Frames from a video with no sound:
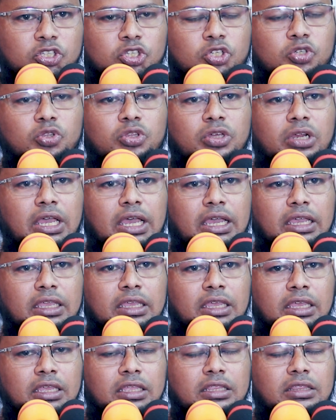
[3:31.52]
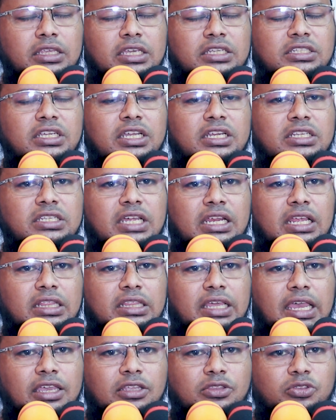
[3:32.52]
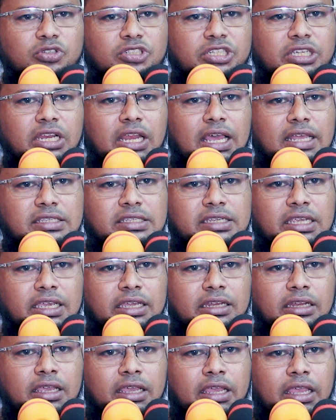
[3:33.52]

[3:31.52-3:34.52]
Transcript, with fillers: সুতরাং দেশের যারা দায়িত্বশীল আছেন